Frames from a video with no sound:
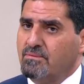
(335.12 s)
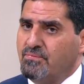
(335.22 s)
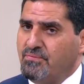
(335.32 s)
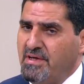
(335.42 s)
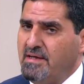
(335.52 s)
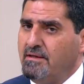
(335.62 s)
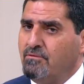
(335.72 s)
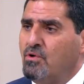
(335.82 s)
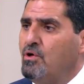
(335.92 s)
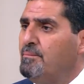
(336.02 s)
في
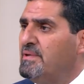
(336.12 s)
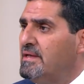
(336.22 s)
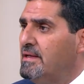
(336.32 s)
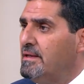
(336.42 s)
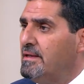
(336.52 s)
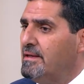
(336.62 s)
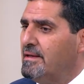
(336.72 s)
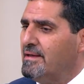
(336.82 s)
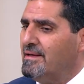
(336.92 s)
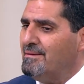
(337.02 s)
نوع من
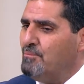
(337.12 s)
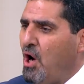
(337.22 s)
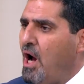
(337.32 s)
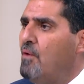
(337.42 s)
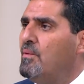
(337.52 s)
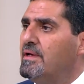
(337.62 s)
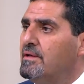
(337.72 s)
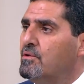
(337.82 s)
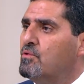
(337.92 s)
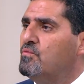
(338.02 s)
المحاولة
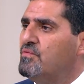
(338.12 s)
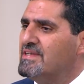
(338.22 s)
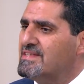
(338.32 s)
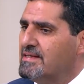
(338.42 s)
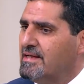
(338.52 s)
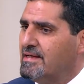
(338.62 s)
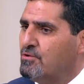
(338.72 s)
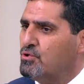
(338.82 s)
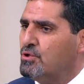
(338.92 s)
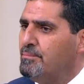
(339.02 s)
أن يكون في
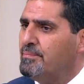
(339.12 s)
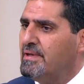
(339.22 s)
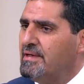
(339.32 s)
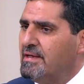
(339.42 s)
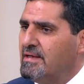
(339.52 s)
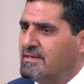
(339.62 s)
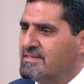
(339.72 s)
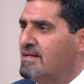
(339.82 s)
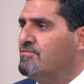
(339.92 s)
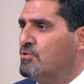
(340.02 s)
الكتب
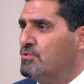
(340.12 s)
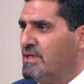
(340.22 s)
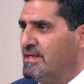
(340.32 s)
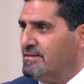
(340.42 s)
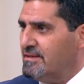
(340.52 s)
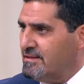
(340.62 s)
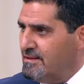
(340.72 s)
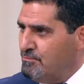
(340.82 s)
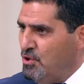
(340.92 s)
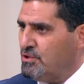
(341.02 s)
سيلف كونتيند
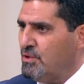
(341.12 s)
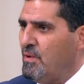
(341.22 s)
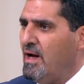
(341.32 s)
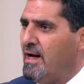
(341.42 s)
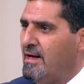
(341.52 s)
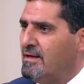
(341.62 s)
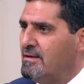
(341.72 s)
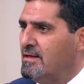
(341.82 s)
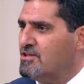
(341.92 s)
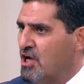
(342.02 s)
محتواها
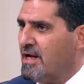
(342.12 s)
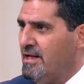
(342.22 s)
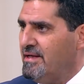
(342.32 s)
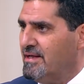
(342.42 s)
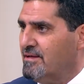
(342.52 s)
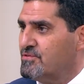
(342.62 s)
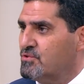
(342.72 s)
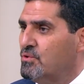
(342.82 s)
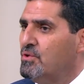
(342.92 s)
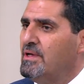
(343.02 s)
شارح
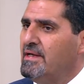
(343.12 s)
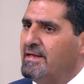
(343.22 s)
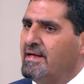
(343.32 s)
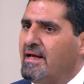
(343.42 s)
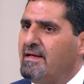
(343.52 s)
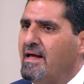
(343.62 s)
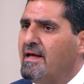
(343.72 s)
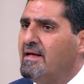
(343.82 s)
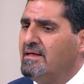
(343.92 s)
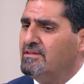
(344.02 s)
لنفسه لكي لا
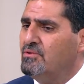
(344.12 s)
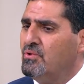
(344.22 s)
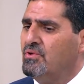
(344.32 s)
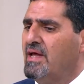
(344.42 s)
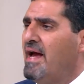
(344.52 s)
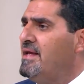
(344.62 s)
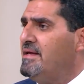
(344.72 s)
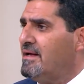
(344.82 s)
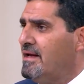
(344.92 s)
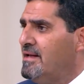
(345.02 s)
يحدث
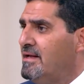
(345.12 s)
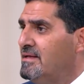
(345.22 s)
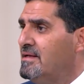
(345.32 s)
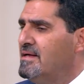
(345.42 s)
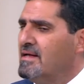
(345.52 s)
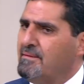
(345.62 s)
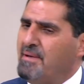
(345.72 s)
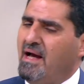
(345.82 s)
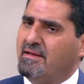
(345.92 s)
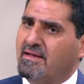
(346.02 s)
أي خلل
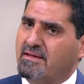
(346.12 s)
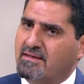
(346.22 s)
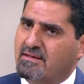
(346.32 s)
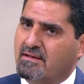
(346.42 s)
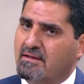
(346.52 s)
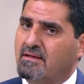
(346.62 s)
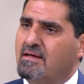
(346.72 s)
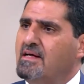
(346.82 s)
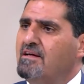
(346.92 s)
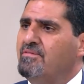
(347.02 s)
كما حدث
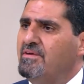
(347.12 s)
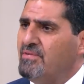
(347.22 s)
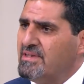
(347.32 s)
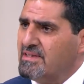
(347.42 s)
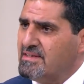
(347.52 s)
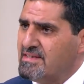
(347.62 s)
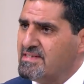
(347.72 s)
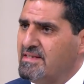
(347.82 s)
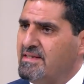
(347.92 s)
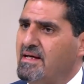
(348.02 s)
في فترة
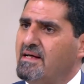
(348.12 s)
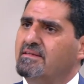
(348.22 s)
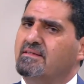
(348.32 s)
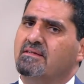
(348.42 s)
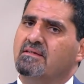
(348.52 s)
التسعينات